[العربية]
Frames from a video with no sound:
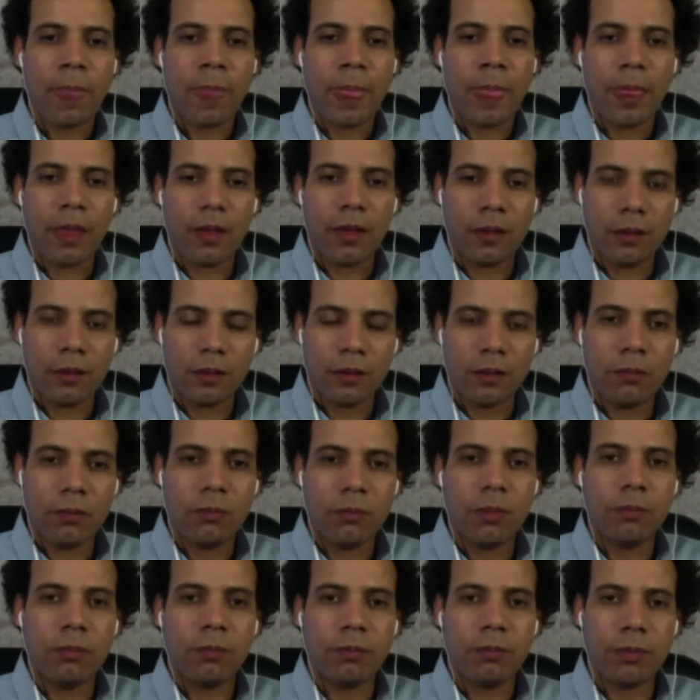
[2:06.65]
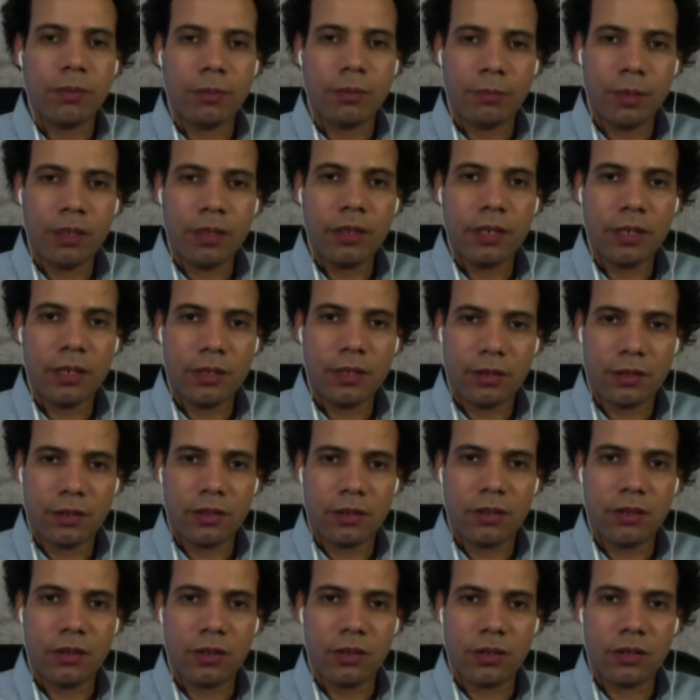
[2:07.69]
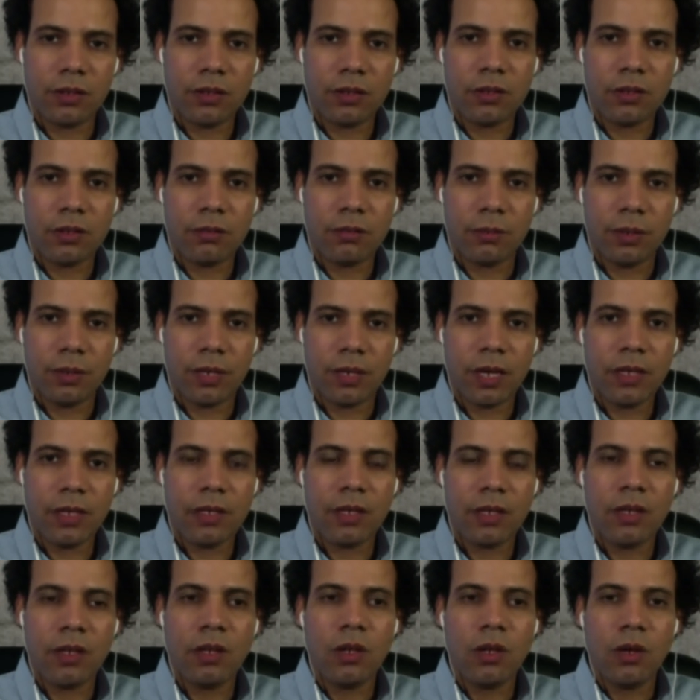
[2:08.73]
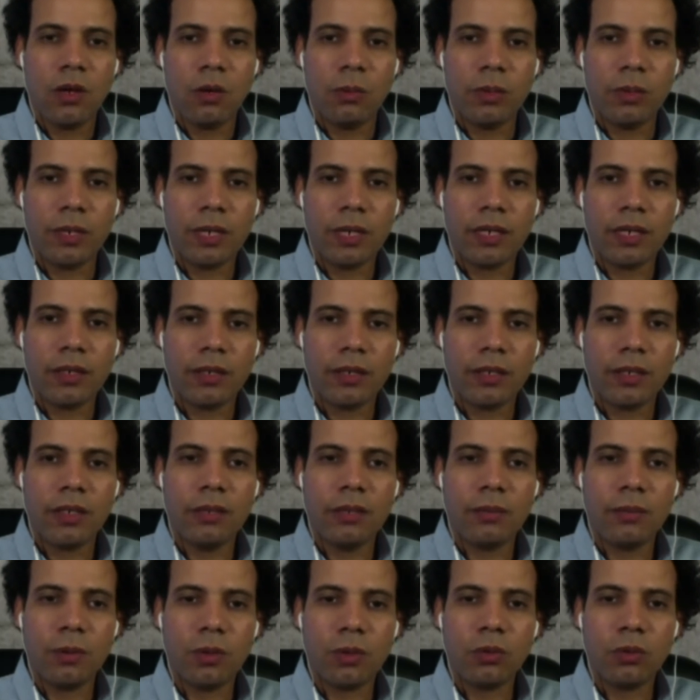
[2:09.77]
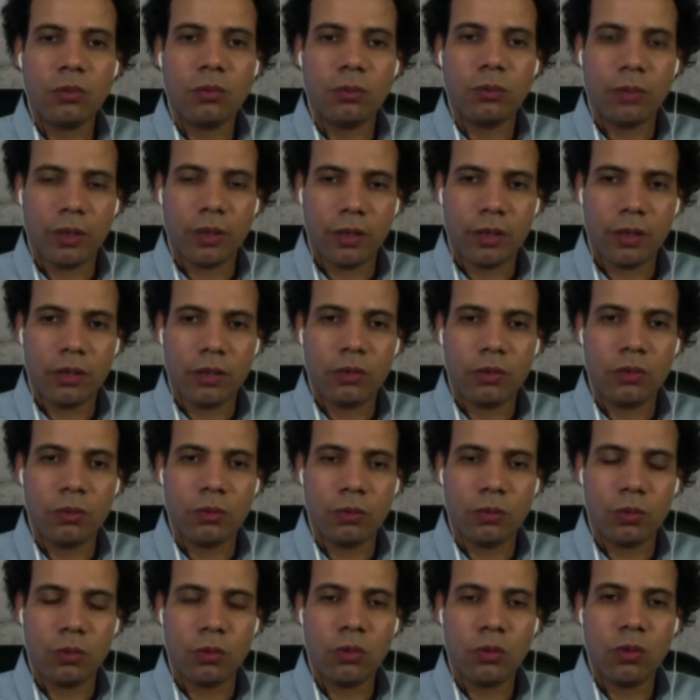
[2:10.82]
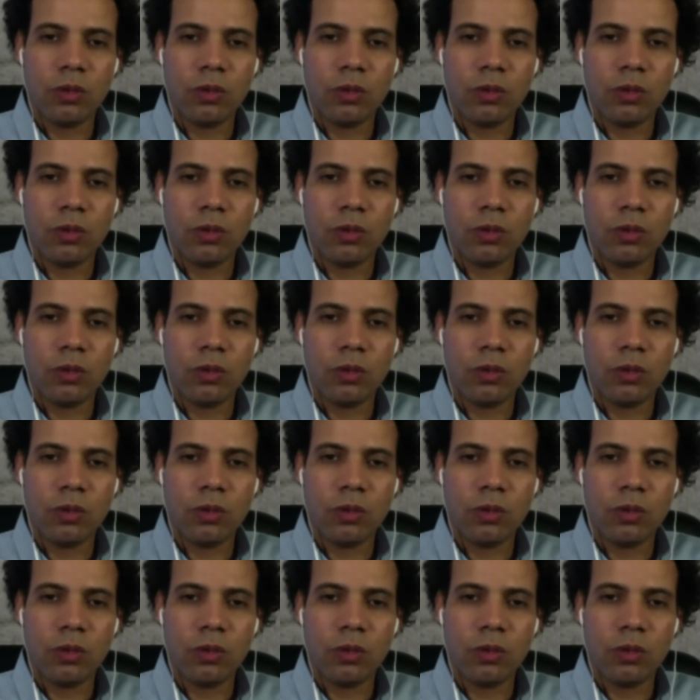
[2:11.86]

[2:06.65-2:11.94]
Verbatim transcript: آه، من من حيث الدراسه من ناحيه ومن ناحيه تاني برضو وجوه